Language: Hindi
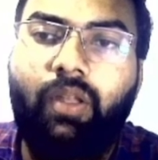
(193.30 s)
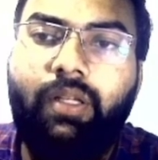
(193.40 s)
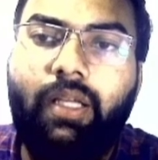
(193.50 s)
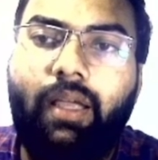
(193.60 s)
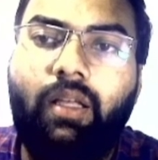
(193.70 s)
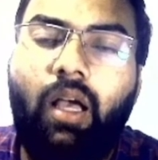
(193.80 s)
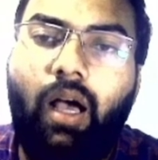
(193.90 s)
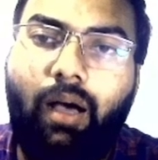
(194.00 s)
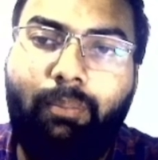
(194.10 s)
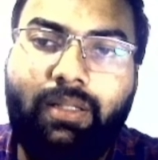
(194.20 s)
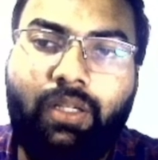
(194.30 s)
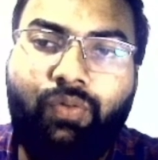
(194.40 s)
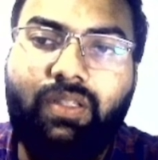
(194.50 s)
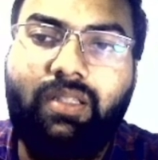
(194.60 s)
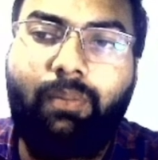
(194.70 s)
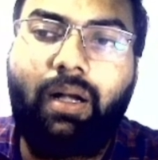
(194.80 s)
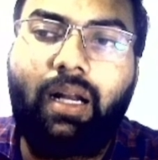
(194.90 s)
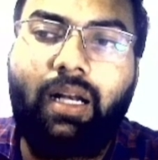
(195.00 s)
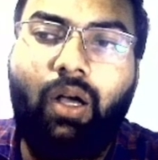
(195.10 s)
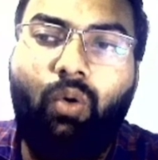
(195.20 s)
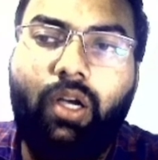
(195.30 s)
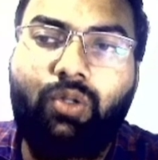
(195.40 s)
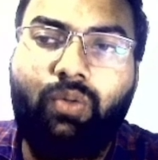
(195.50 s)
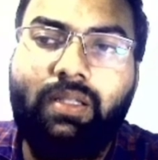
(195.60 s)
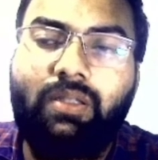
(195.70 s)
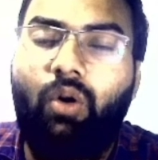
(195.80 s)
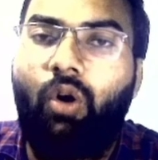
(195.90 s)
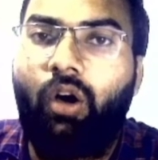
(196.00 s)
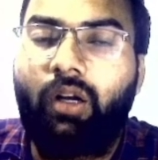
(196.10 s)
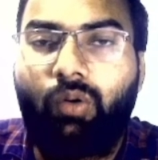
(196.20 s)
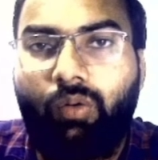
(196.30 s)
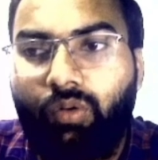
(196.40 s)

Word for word: ठीक है बच्ची फीस जमा करना होगा स्टूडेंट्स और